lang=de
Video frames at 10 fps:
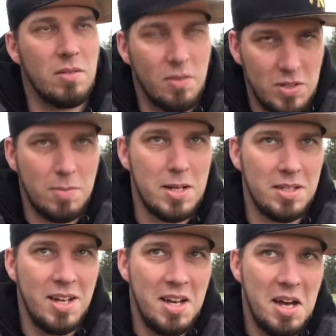
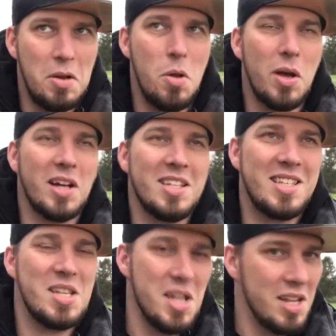gewissermaßen ein
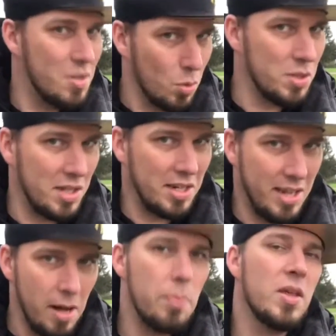höheres Ziel, so gesehen.
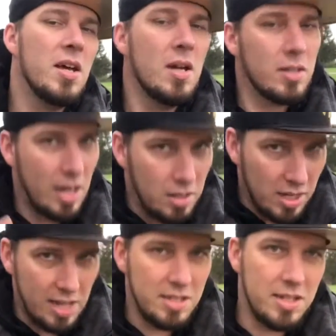Ja? Dann
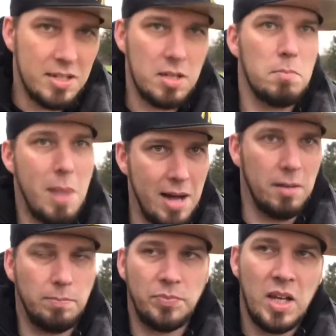kann sie das
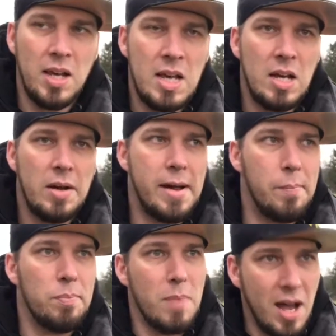machen.
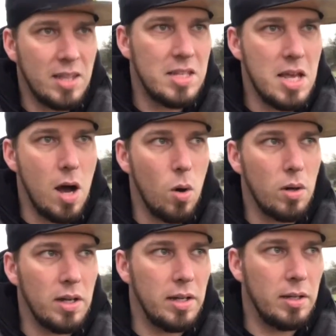Ähm, macht sie
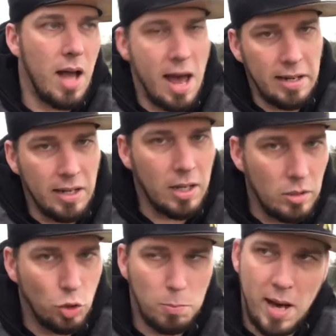auch in
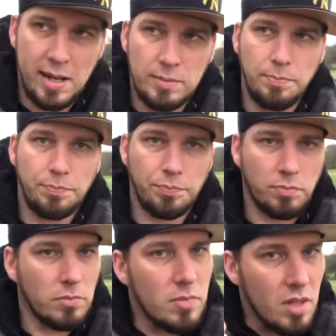anderen Sparten,
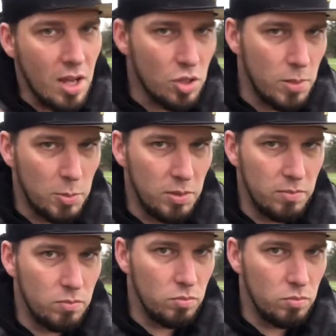zum Beispiel